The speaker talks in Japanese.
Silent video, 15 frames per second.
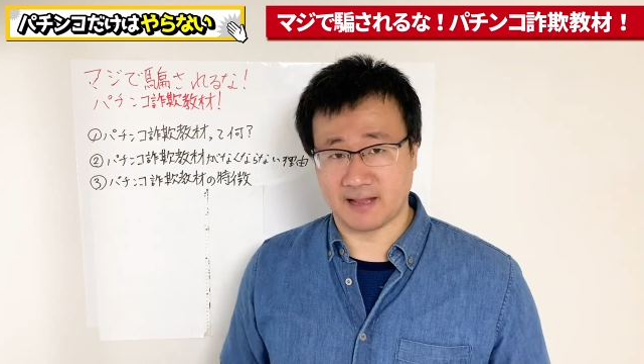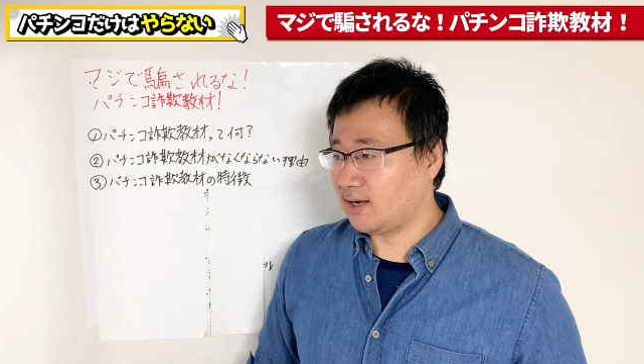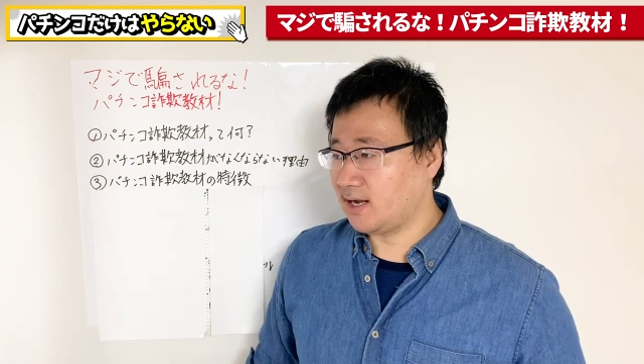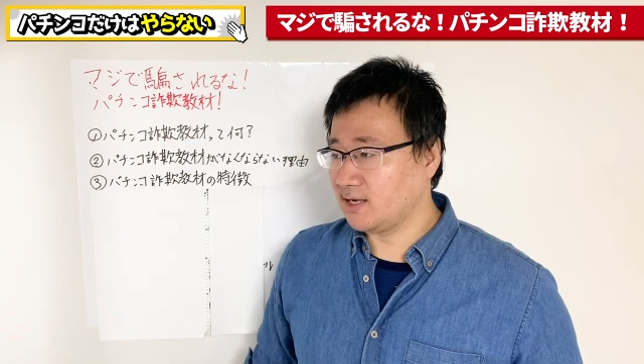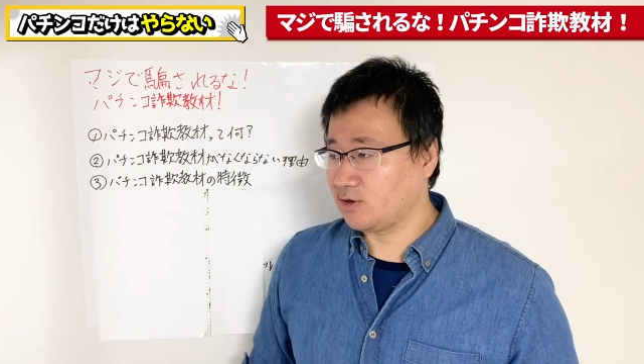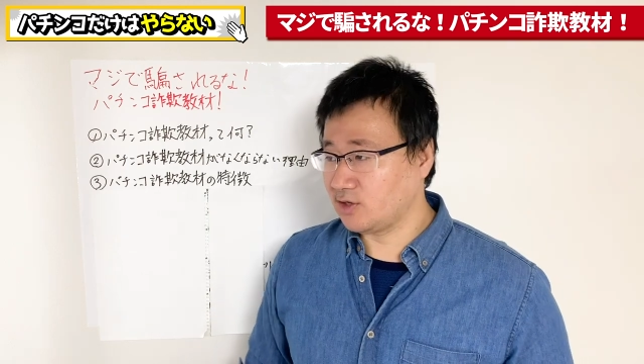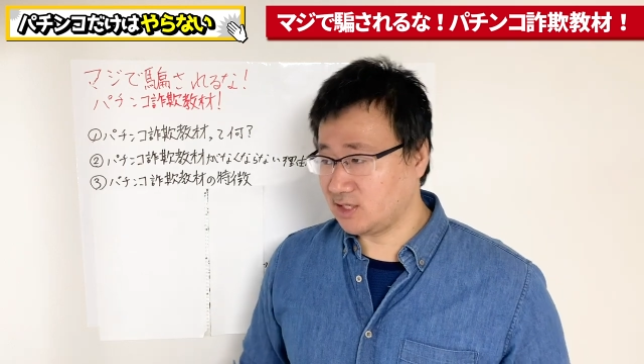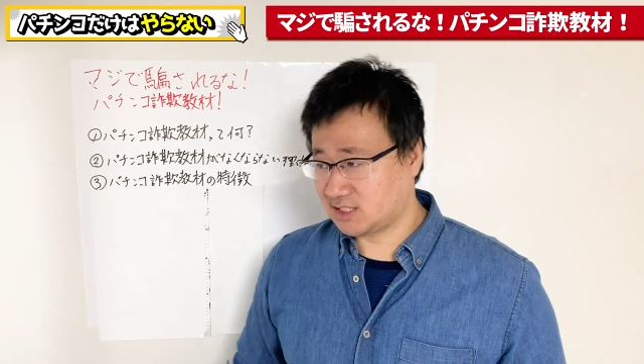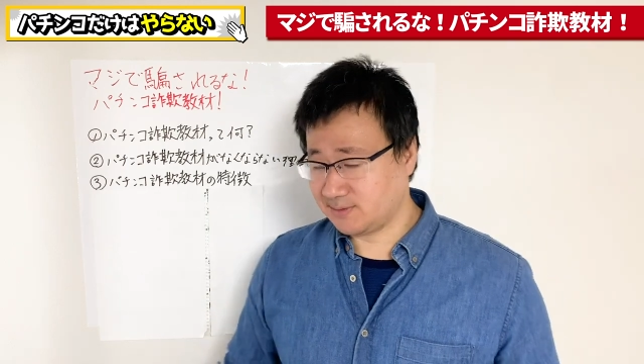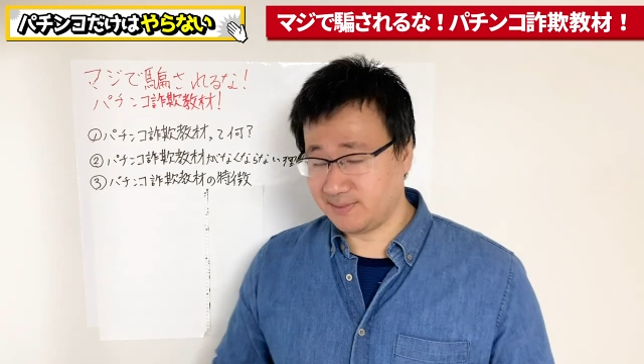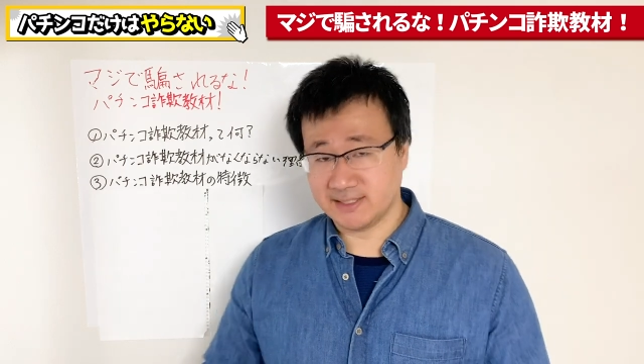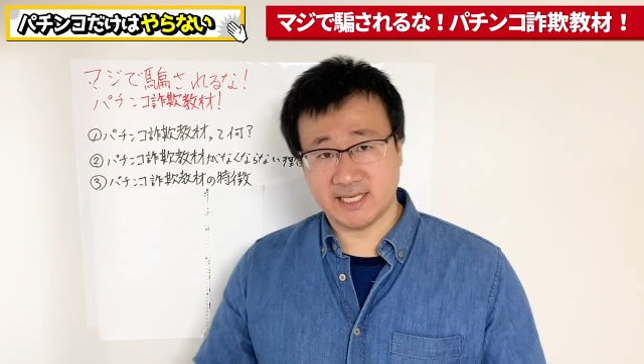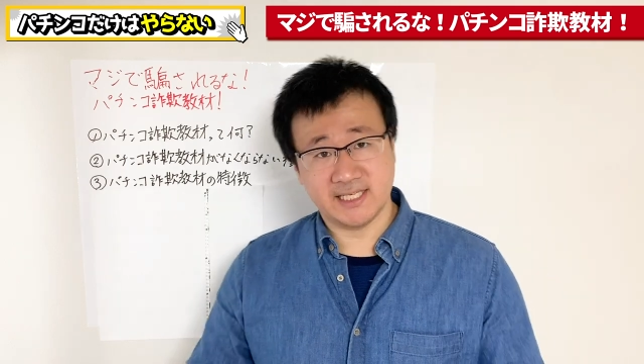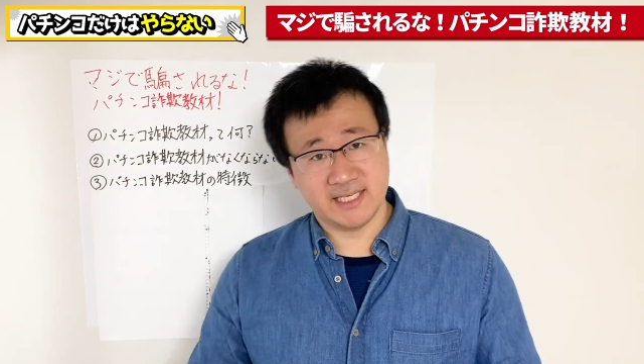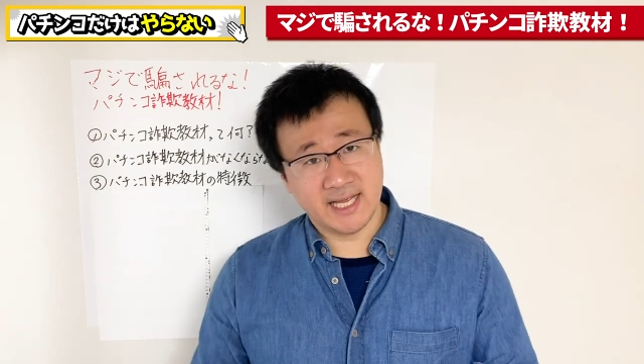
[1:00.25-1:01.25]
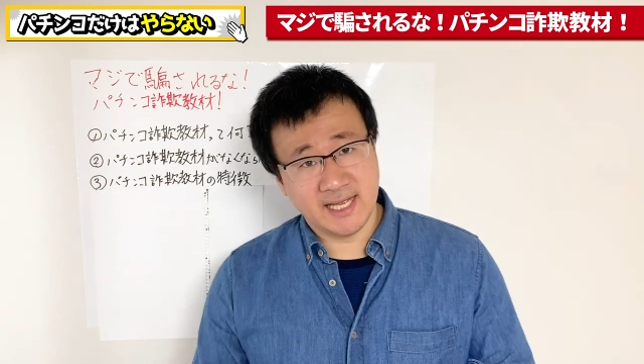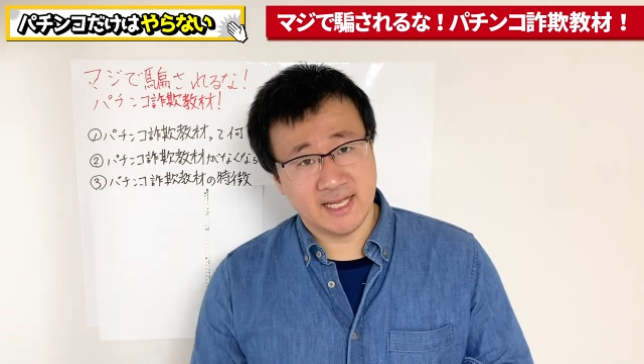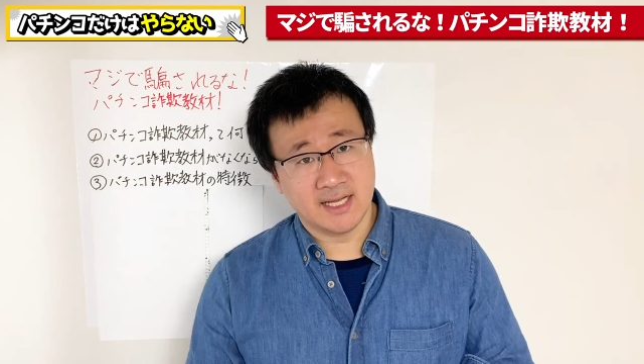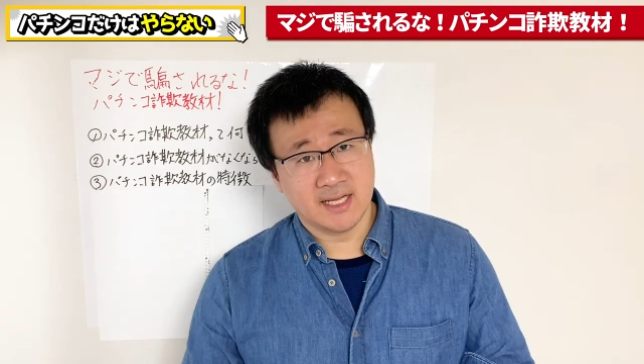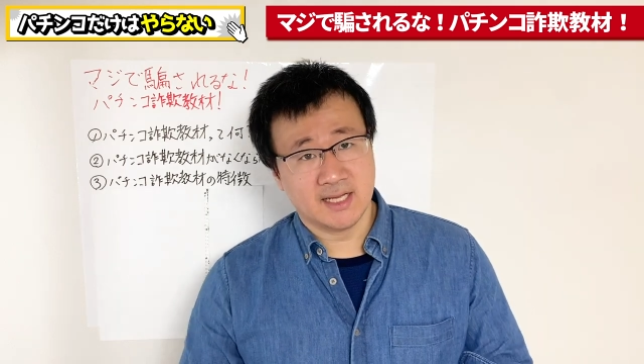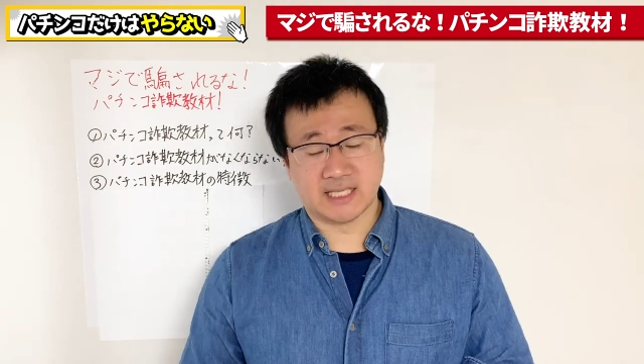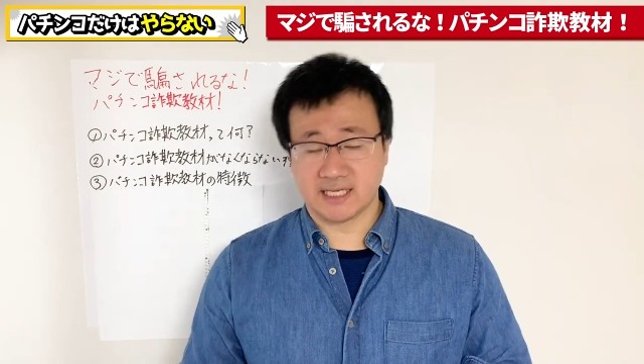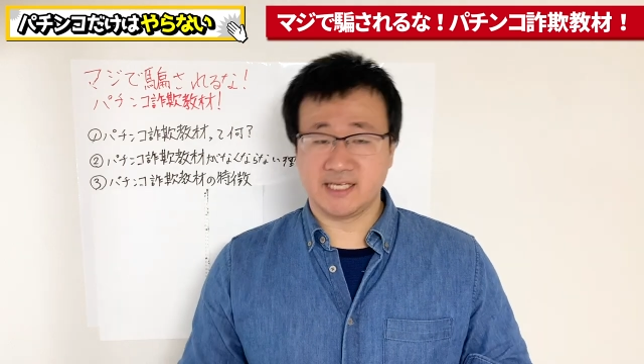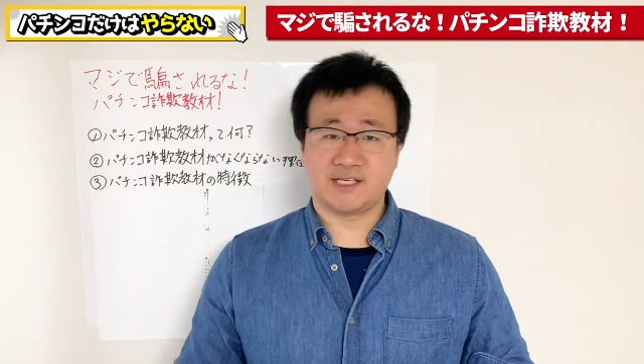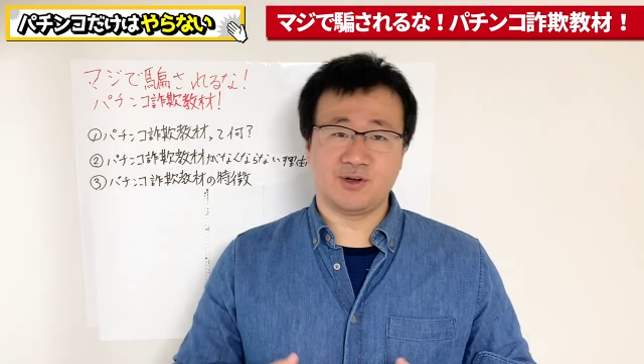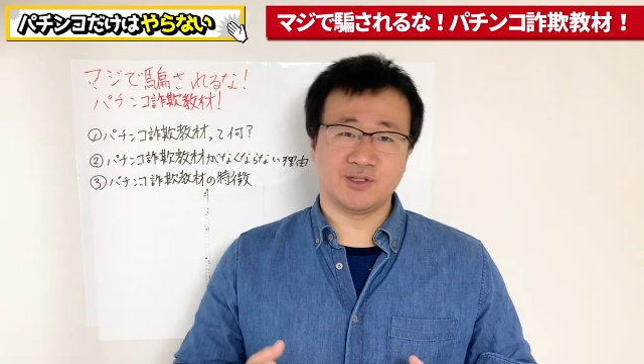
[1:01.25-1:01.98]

まあ、巷にね、詐欺